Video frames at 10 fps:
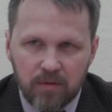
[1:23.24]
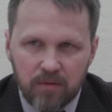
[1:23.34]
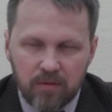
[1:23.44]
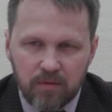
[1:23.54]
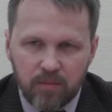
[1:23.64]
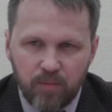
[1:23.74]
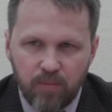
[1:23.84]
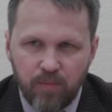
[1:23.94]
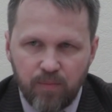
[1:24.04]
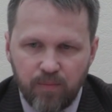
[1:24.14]
а,
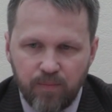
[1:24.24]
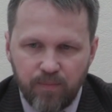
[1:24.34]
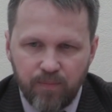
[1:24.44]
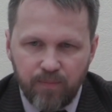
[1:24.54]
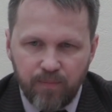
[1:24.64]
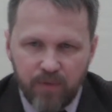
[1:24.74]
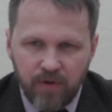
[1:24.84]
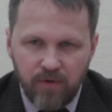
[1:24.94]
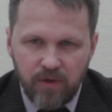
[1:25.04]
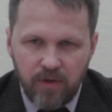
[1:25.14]

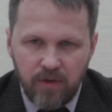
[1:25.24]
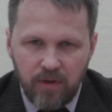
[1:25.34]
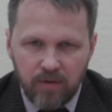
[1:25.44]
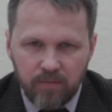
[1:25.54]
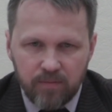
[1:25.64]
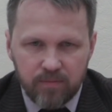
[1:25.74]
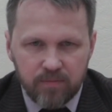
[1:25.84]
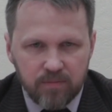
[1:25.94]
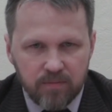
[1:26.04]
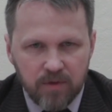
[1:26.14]
привести,
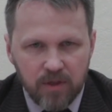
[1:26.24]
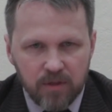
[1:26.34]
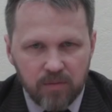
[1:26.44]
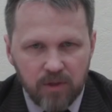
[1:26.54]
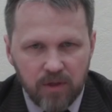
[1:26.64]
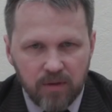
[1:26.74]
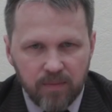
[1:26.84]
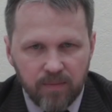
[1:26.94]
скажем так,